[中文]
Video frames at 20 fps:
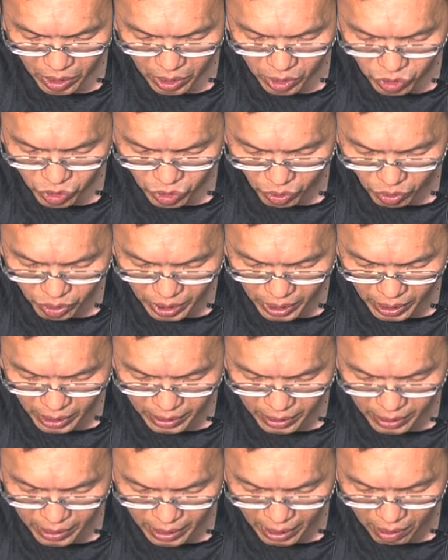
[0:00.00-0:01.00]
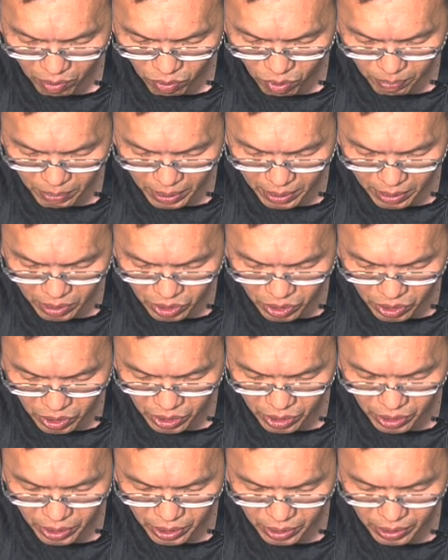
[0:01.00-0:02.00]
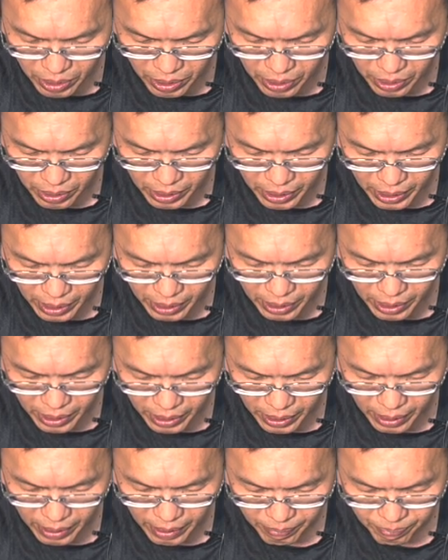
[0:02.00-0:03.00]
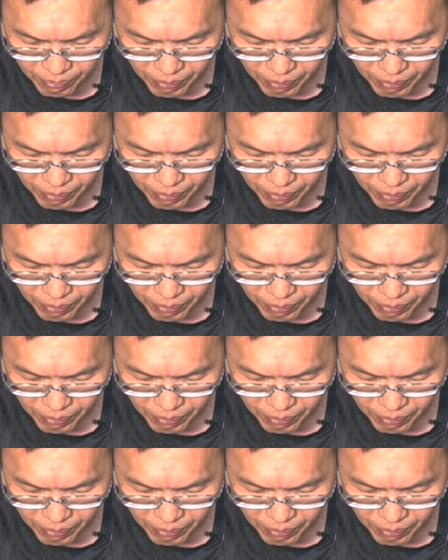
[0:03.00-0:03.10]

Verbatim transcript: 求神让我们时时警醒，